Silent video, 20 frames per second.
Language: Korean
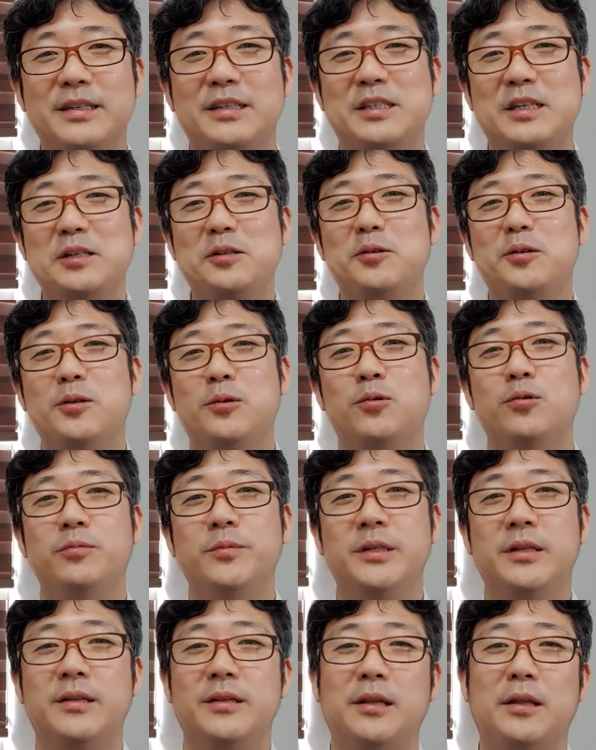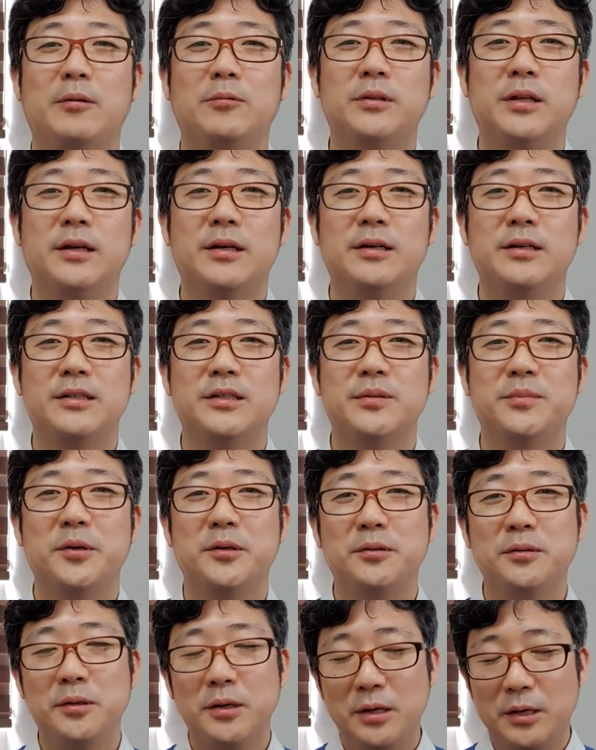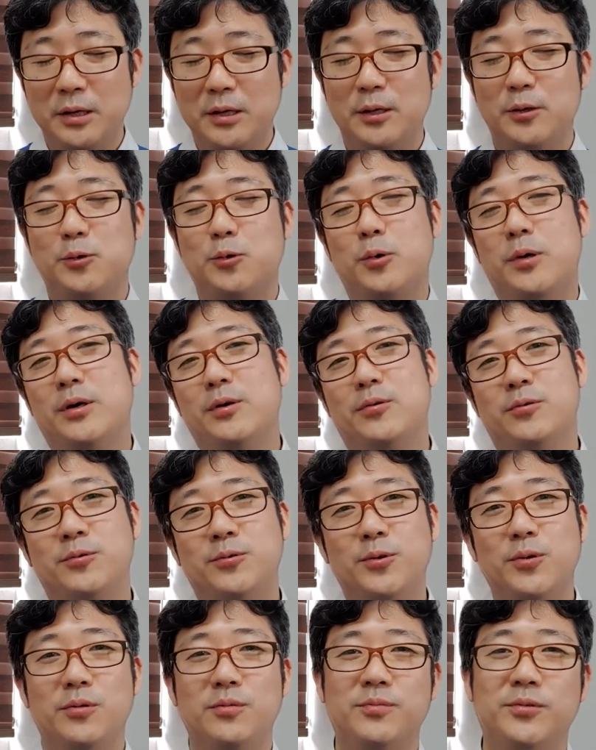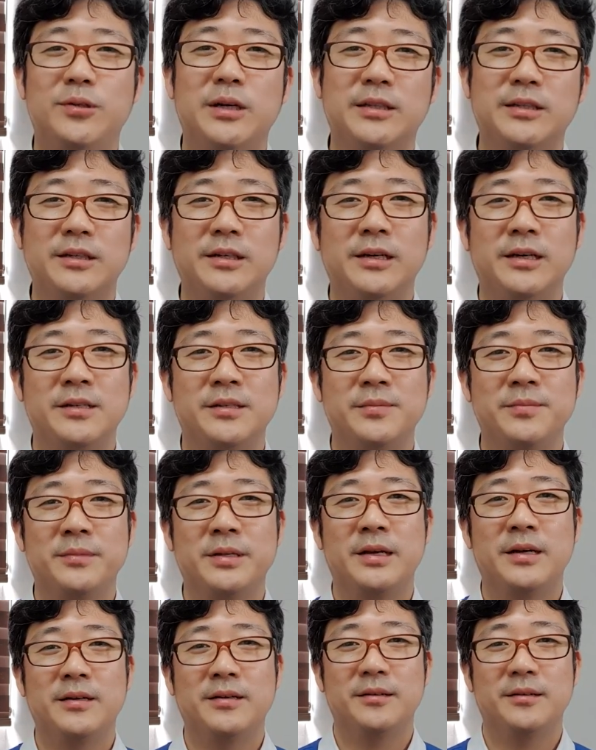이 채널이 도움이 됐다고 생각하시면 좋아요, 구독 부탁드리겠습니다